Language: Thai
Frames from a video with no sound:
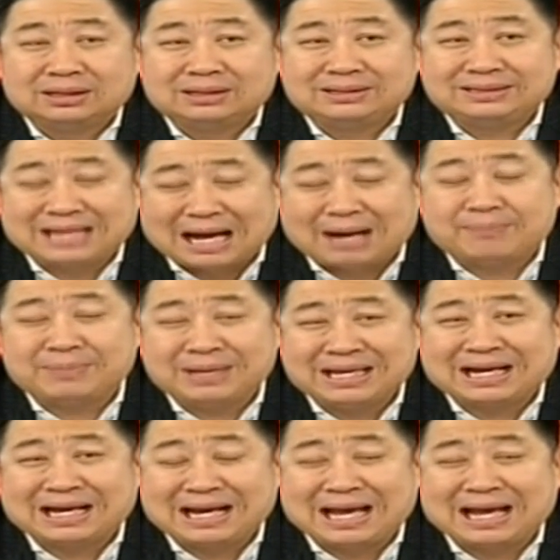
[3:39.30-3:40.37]
จะมี
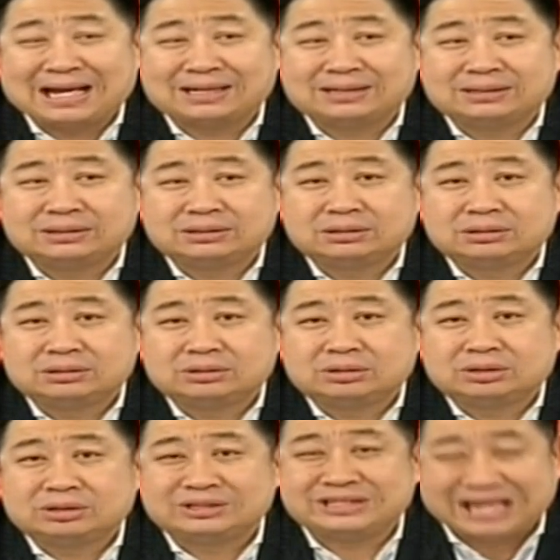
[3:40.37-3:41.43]
คะแนน
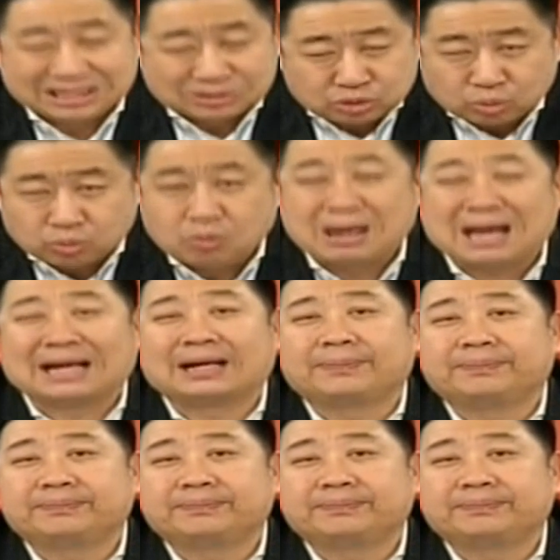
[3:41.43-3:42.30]
เสียงสูงกว่าครับ